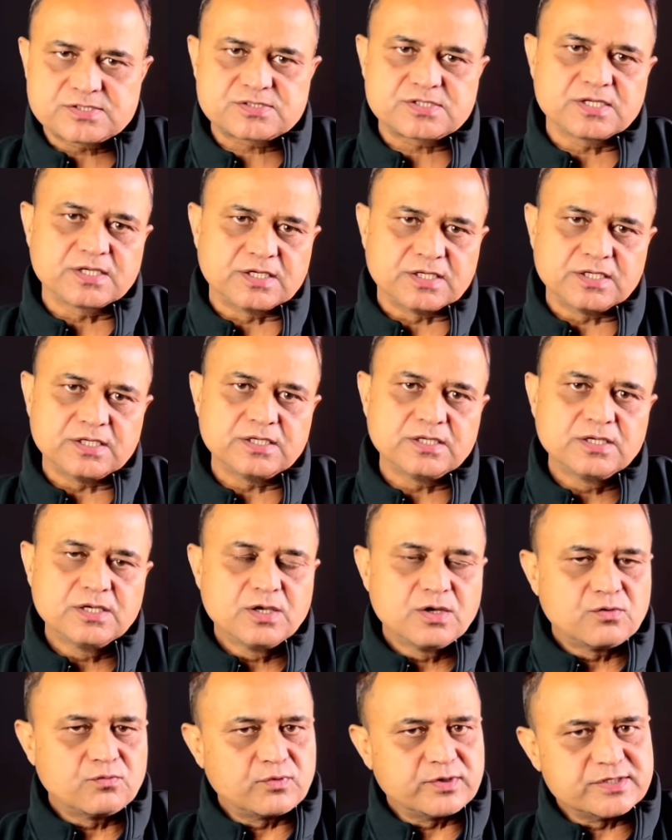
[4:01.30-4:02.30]
सिंह ही
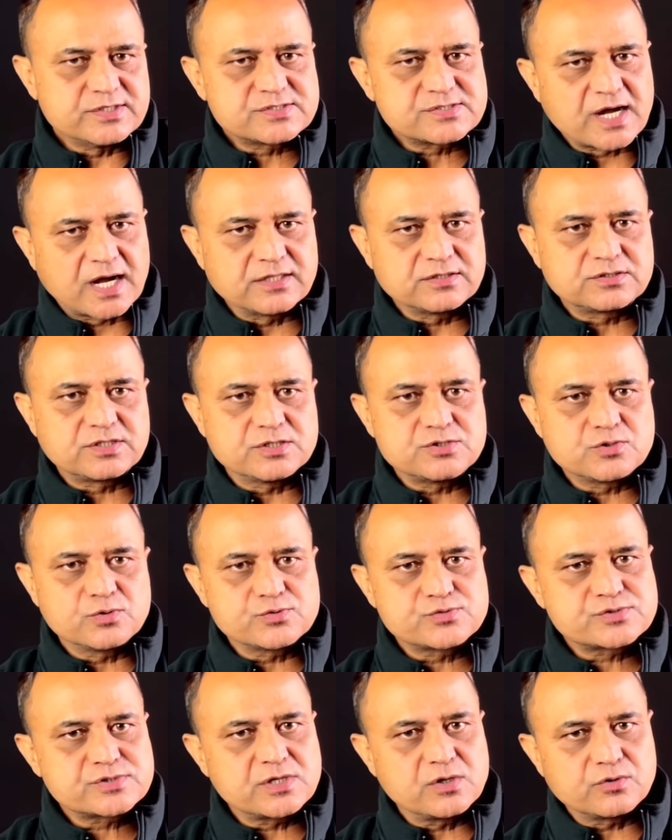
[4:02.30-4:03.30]
वो इंसान थे जो
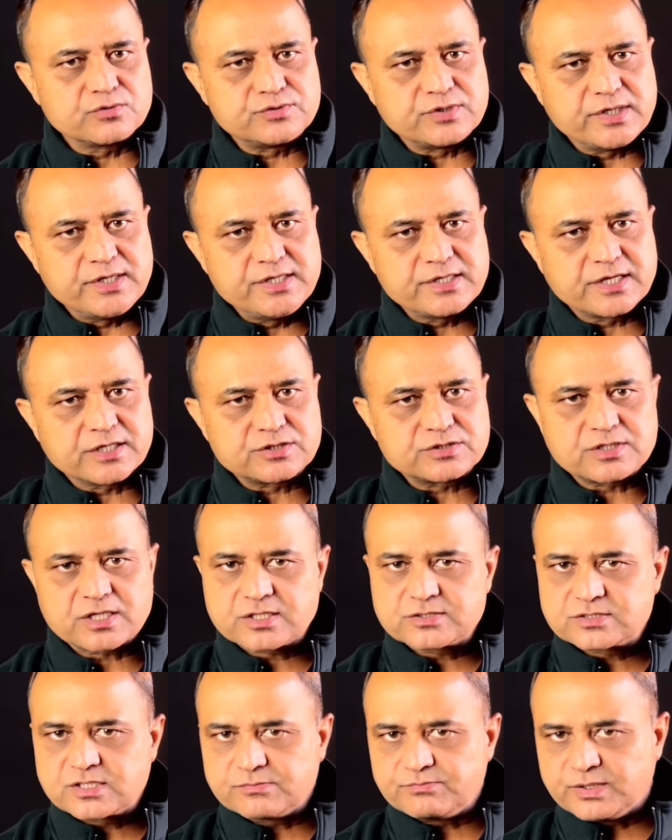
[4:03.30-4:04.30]
उसके और दिल्ली के
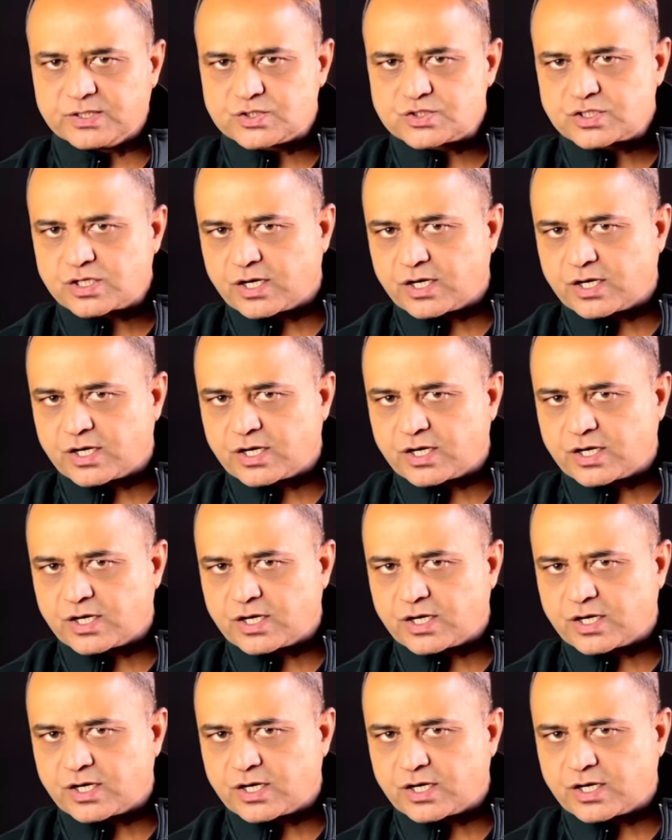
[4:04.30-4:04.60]
तख्त के बीच